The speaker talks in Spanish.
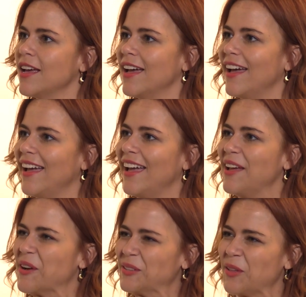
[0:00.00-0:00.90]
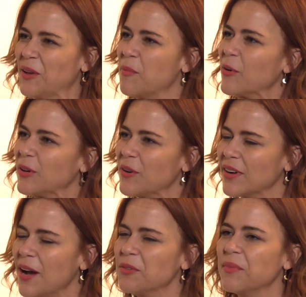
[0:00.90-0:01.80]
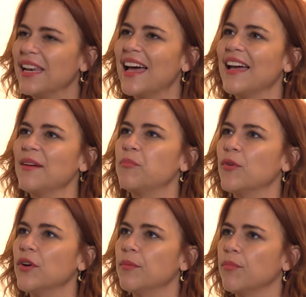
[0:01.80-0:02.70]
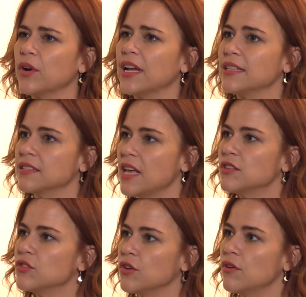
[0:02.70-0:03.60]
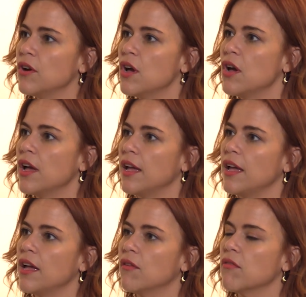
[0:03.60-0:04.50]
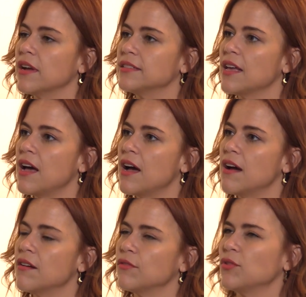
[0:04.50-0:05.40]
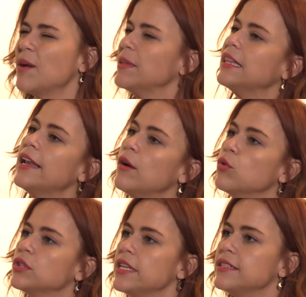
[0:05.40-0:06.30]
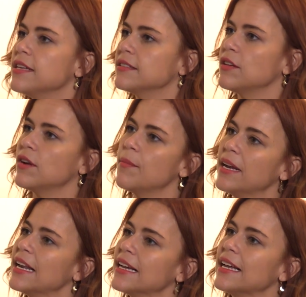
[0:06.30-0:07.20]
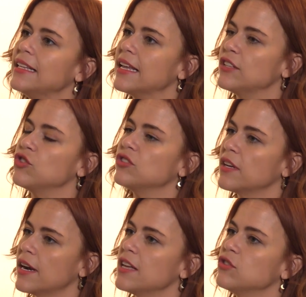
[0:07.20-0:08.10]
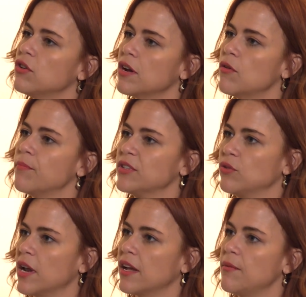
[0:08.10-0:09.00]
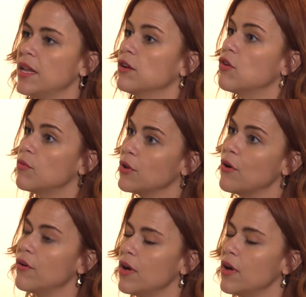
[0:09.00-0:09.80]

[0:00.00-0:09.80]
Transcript: Eh, cuando digo por knockout, ¿verdad? Es por, cansancio, eh, con esa, no solamente la injusticia, sino la manera en que el derecho se relaciona con personas que vienen como yo,